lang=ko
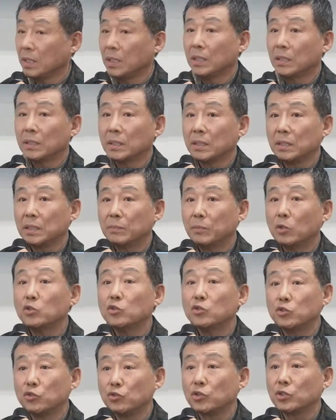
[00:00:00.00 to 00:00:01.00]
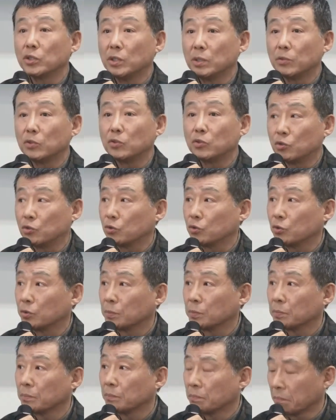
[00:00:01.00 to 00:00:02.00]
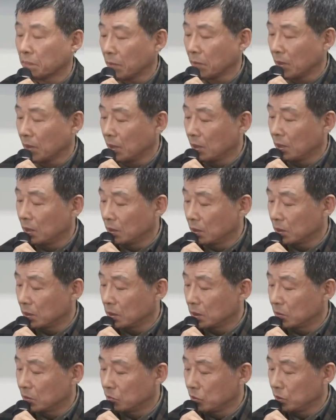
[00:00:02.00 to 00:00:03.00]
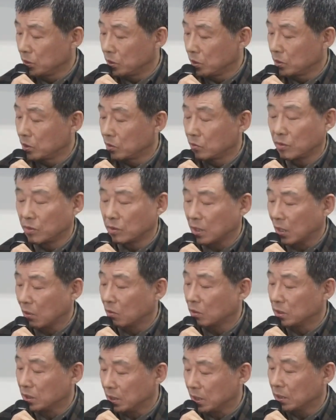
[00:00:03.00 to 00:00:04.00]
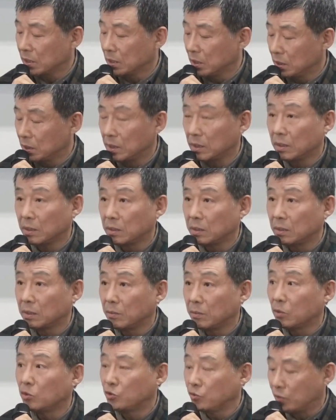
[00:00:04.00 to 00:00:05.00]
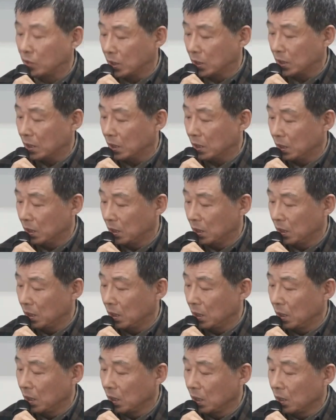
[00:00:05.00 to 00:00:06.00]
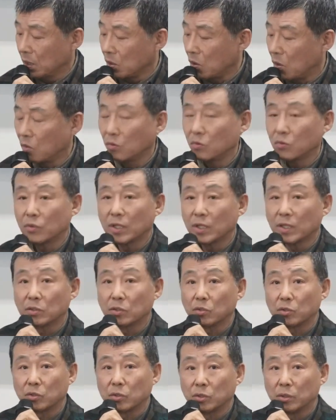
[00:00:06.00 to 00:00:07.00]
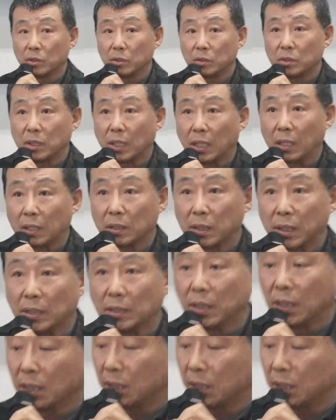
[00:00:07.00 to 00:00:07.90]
그러니까 이번 주죠, 이번 주. 19, 2019년 4월 지난 이번 주인데 영국에서 잘 굉장히